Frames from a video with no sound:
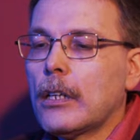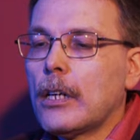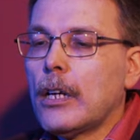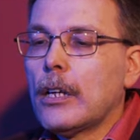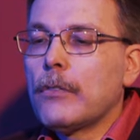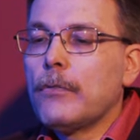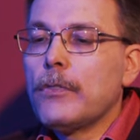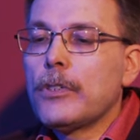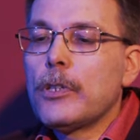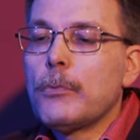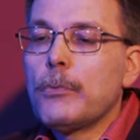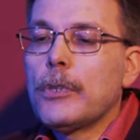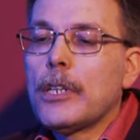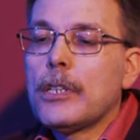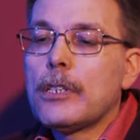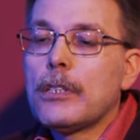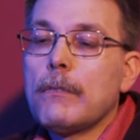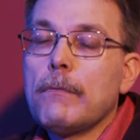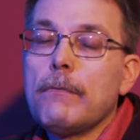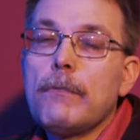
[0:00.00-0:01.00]
Как в
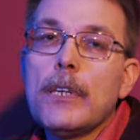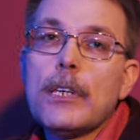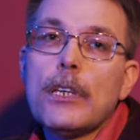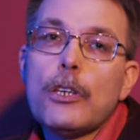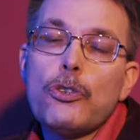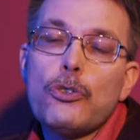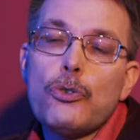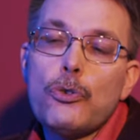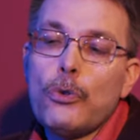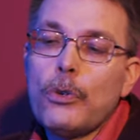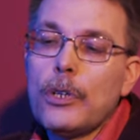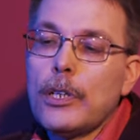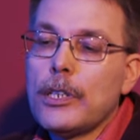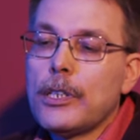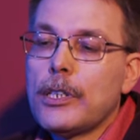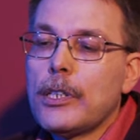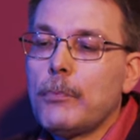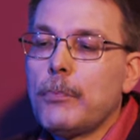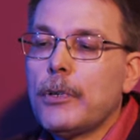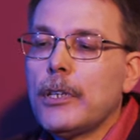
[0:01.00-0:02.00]
XVIII веке щеголи
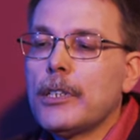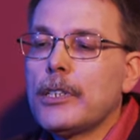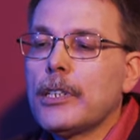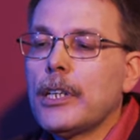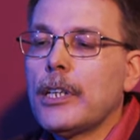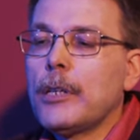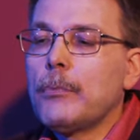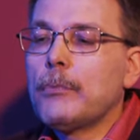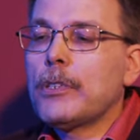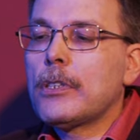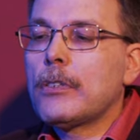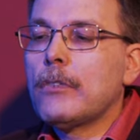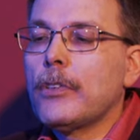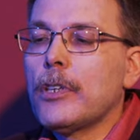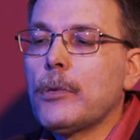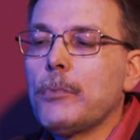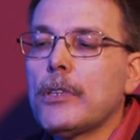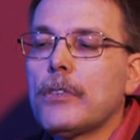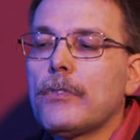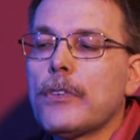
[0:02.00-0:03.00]
сыпали
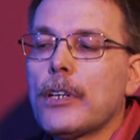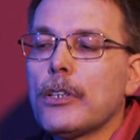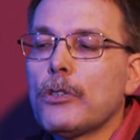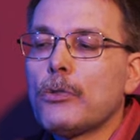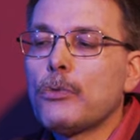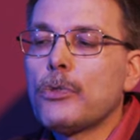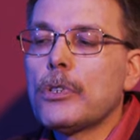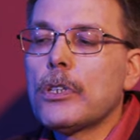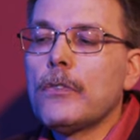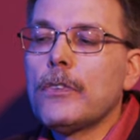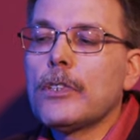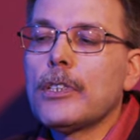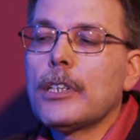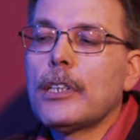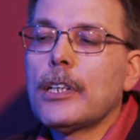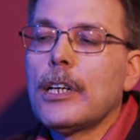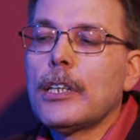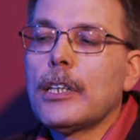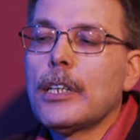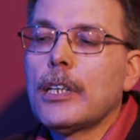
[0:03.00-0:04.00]
заимствованиями из французского
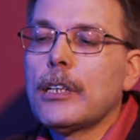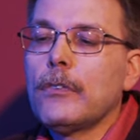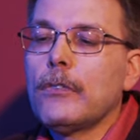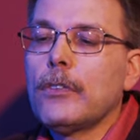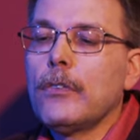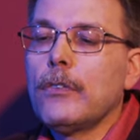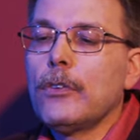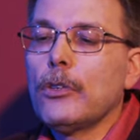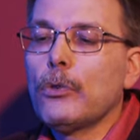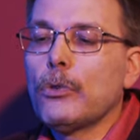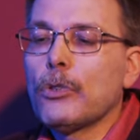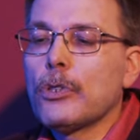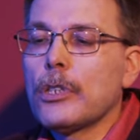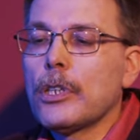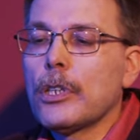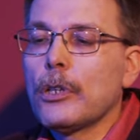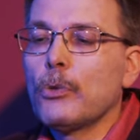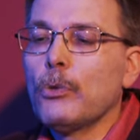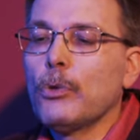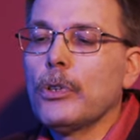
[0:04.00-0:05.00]
языка, так и в
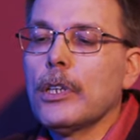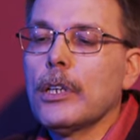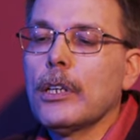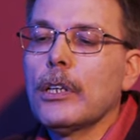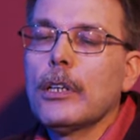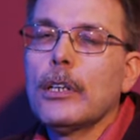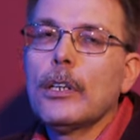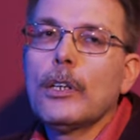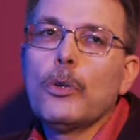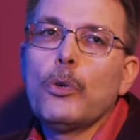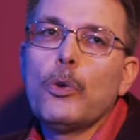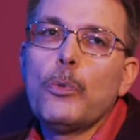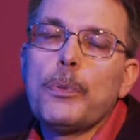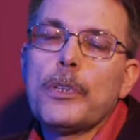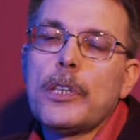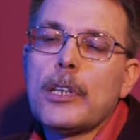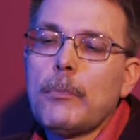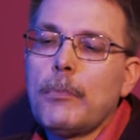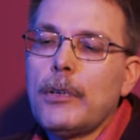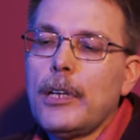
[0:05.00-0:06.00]
90-е годы
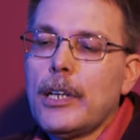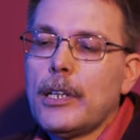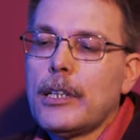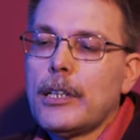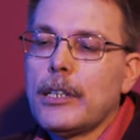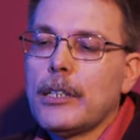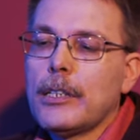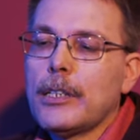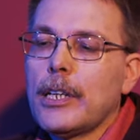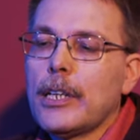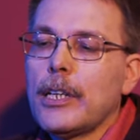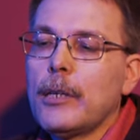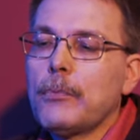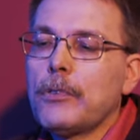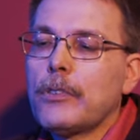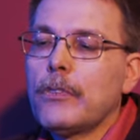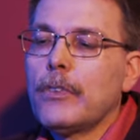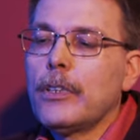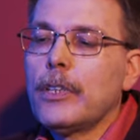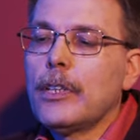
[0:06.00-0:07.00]
употреблять
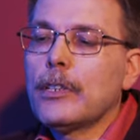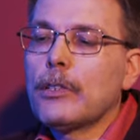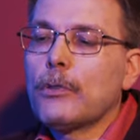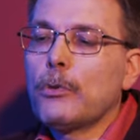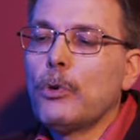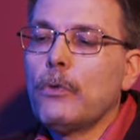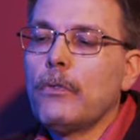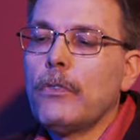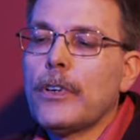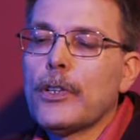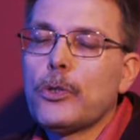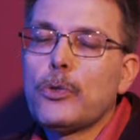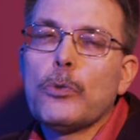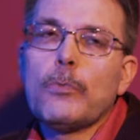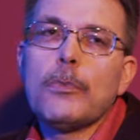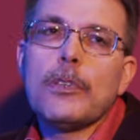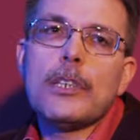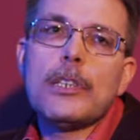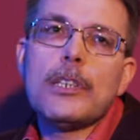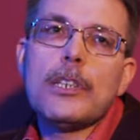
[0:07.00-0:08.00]
заимствованное слово, в
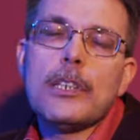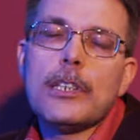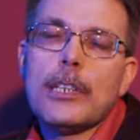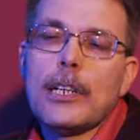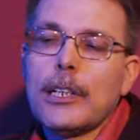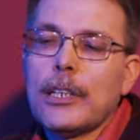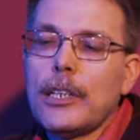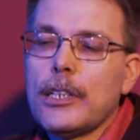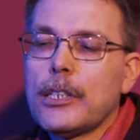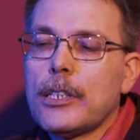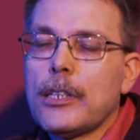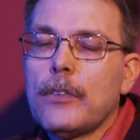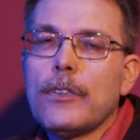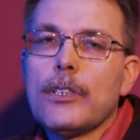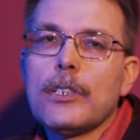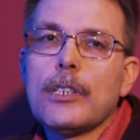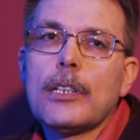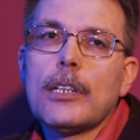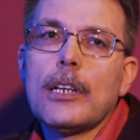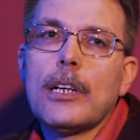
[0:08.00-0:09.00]
особенности из английского
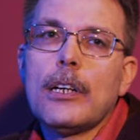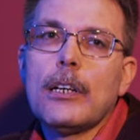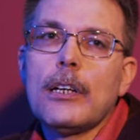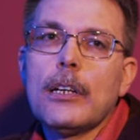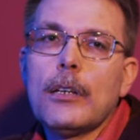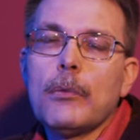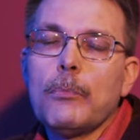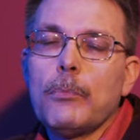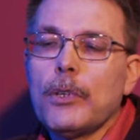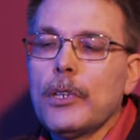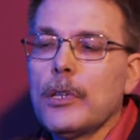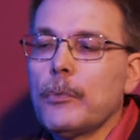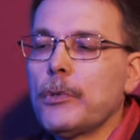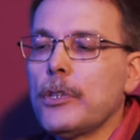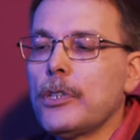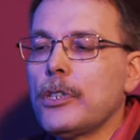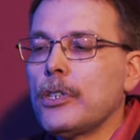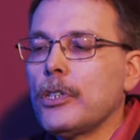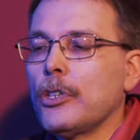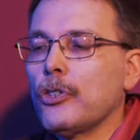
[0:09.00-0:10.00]
языка, было
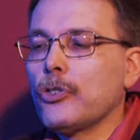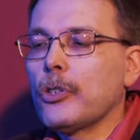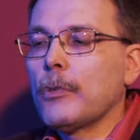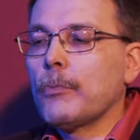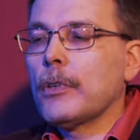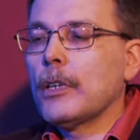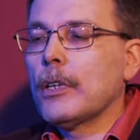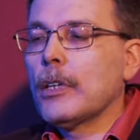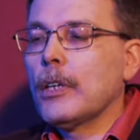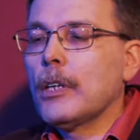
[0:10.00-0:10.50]
престижным.